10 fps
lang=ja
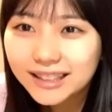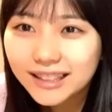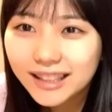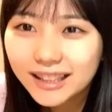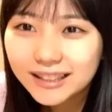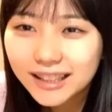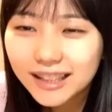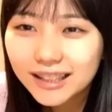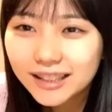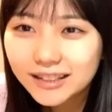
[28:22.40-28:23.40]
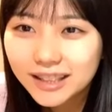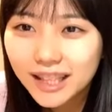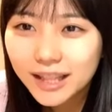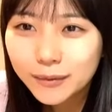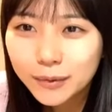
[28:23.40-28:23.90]
確かに HKT の
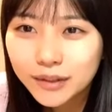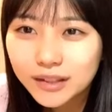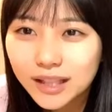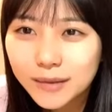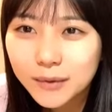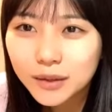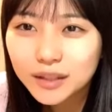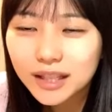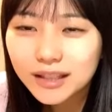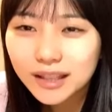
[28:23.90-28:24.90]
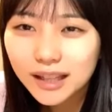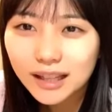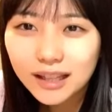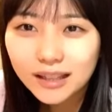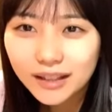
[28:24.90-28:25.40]
全員分くらい帽子あるって
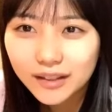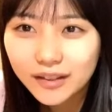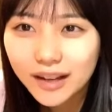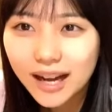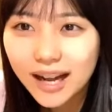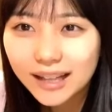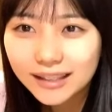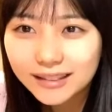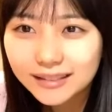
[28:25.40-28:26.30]
考えたら怖い